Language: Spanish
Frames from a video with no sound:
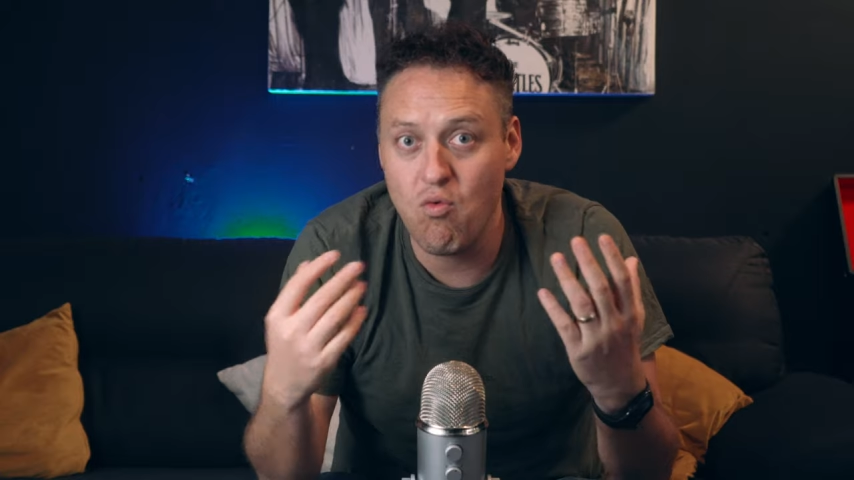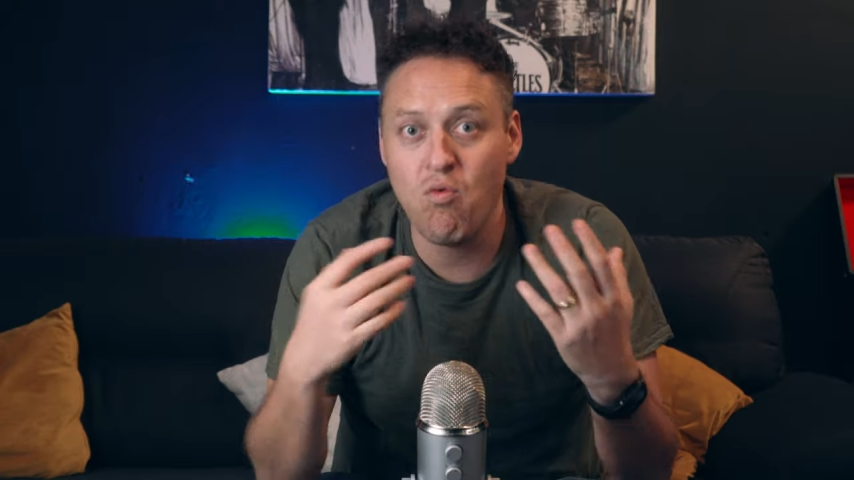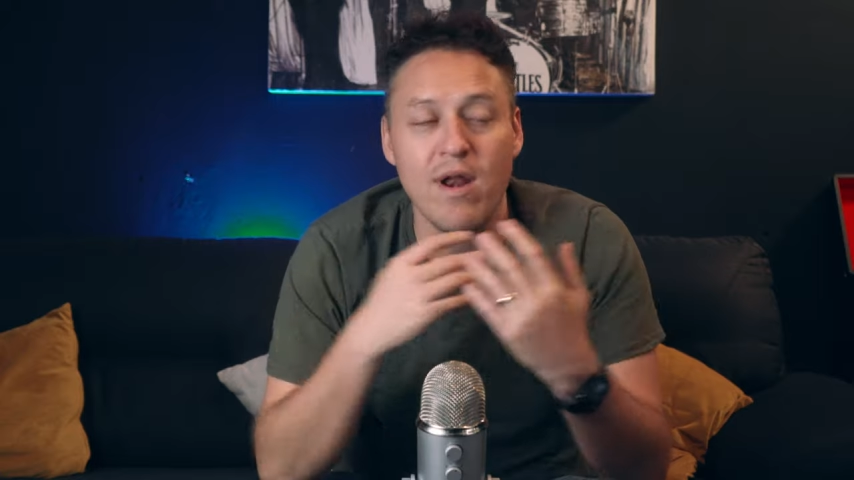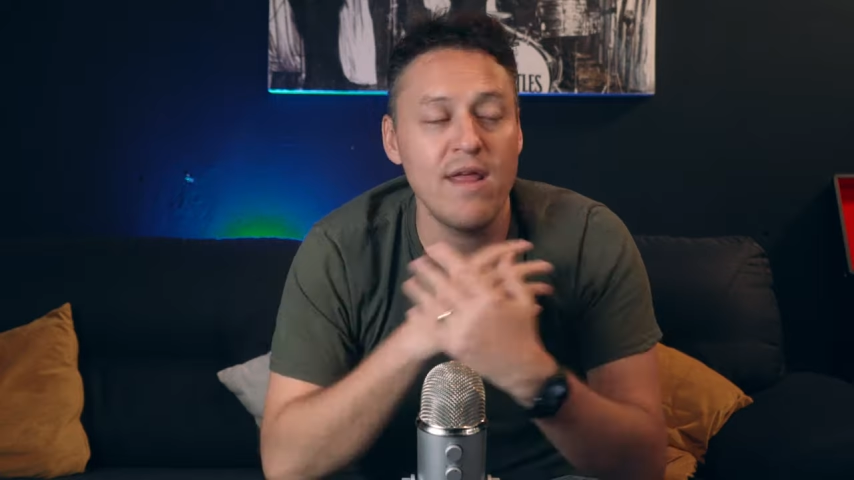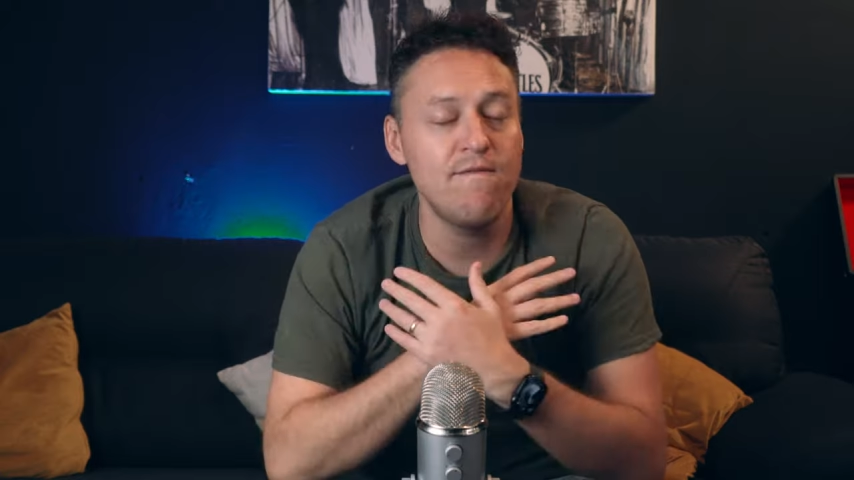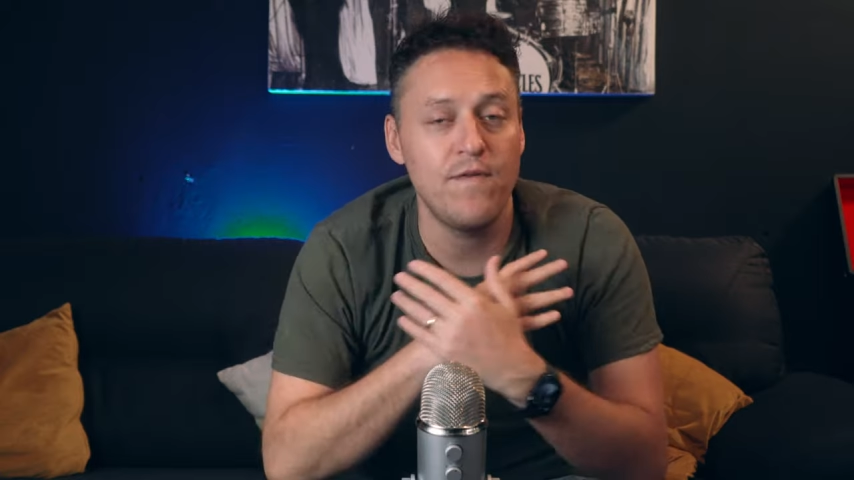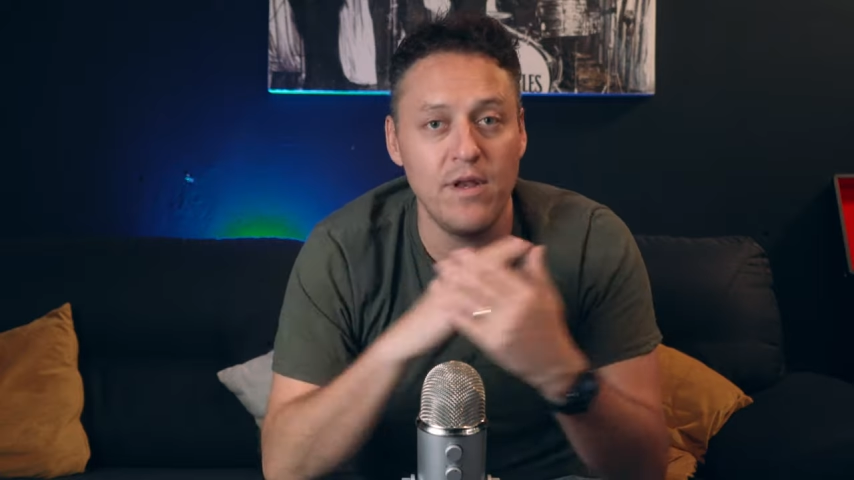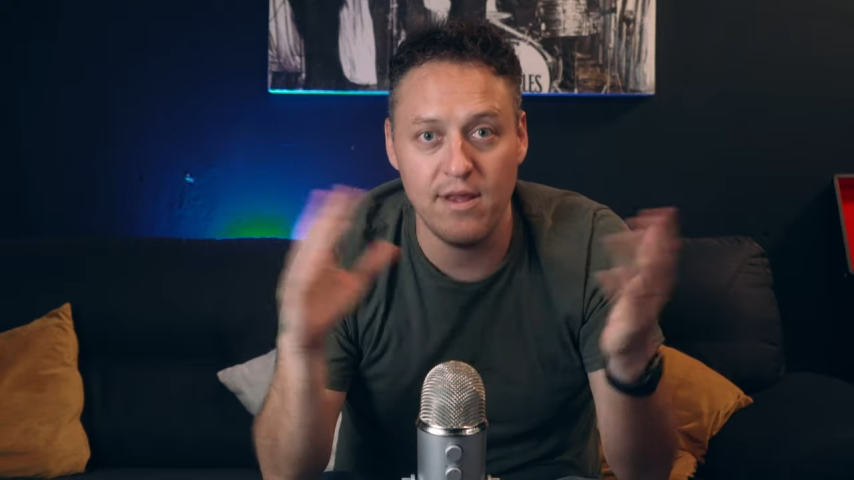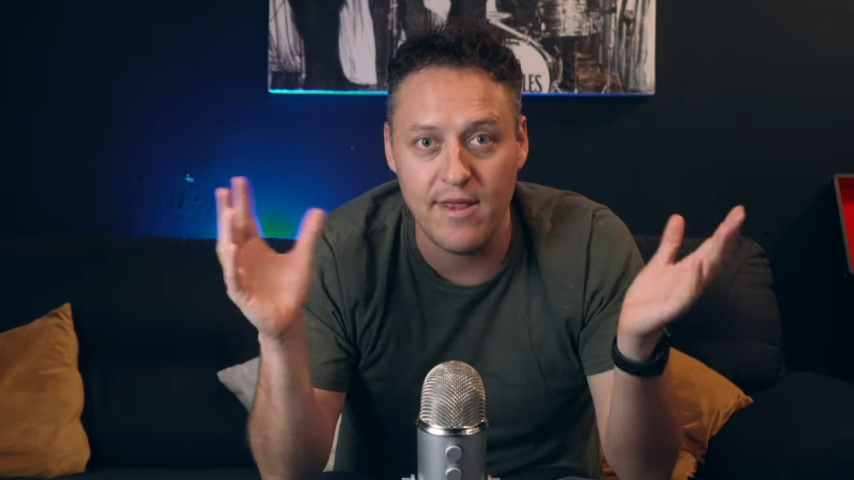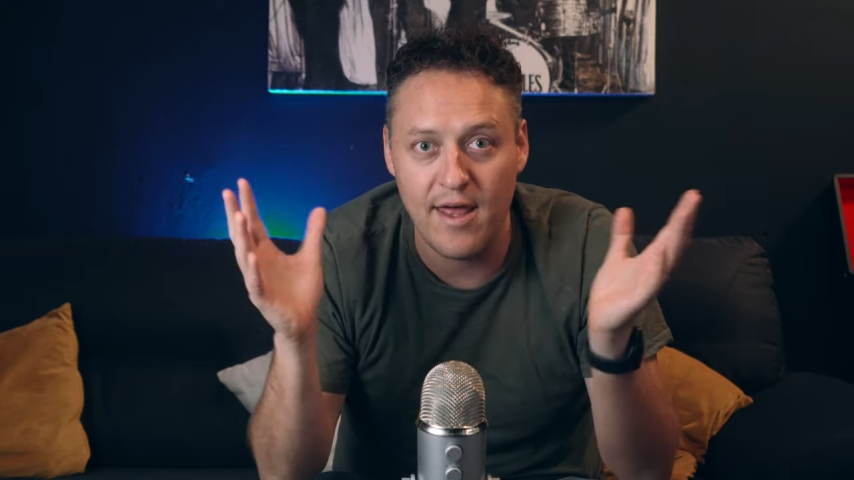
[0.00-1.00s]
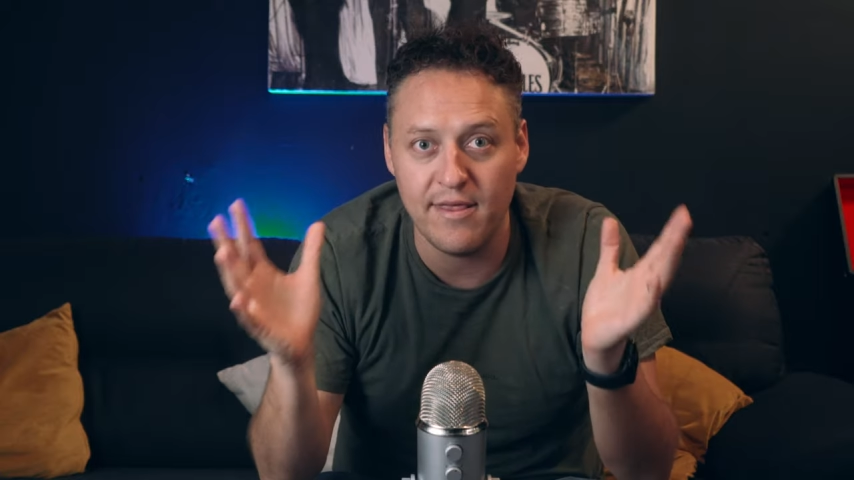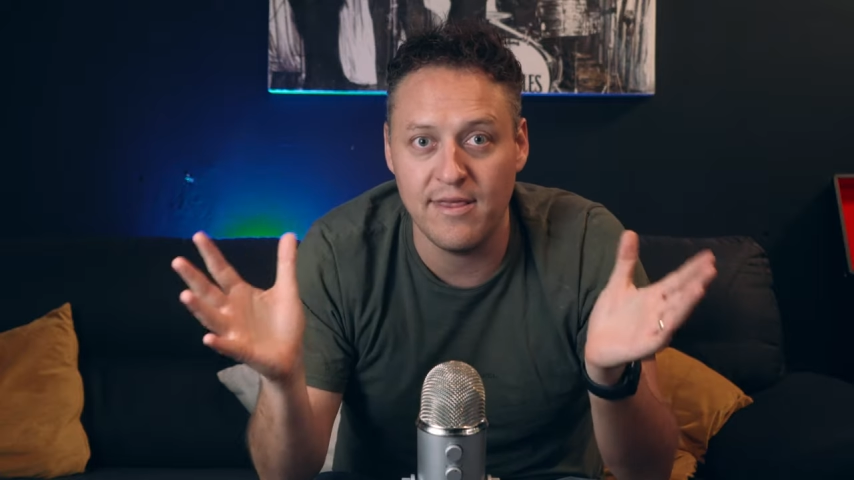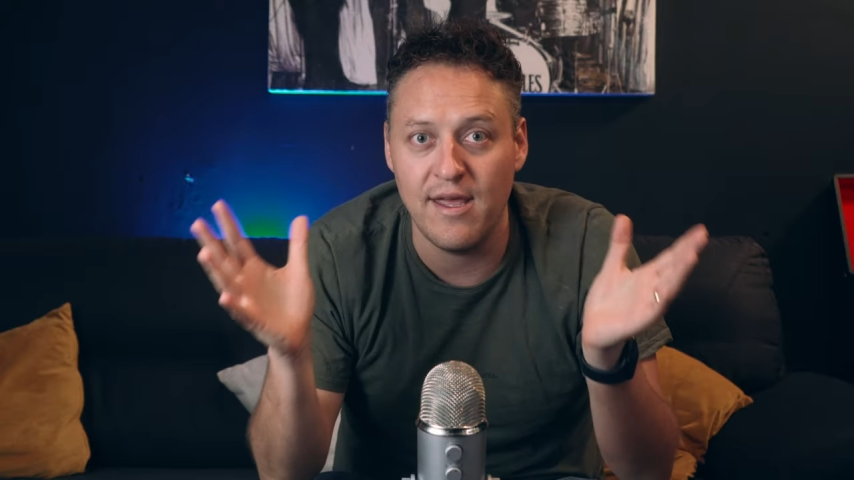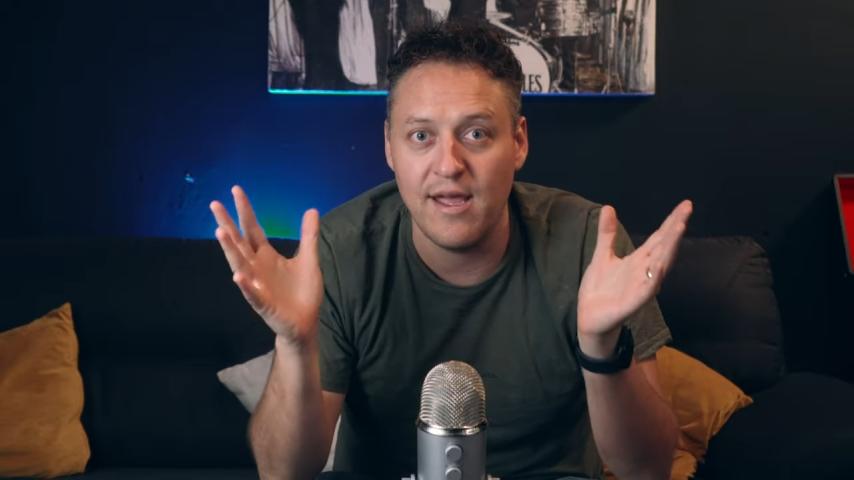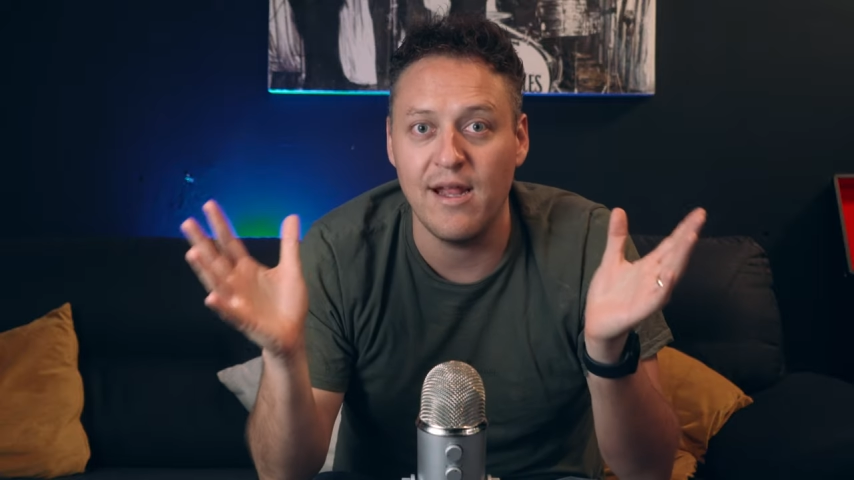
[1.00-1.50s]
una infinidad
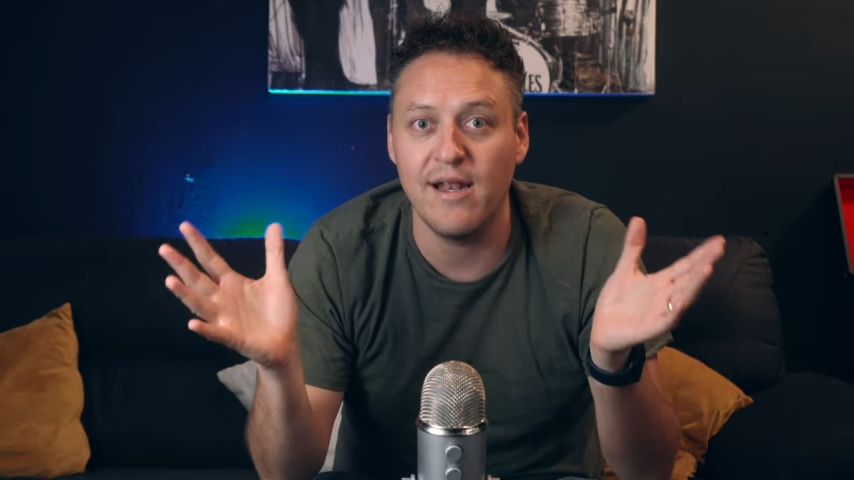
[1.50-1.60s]
de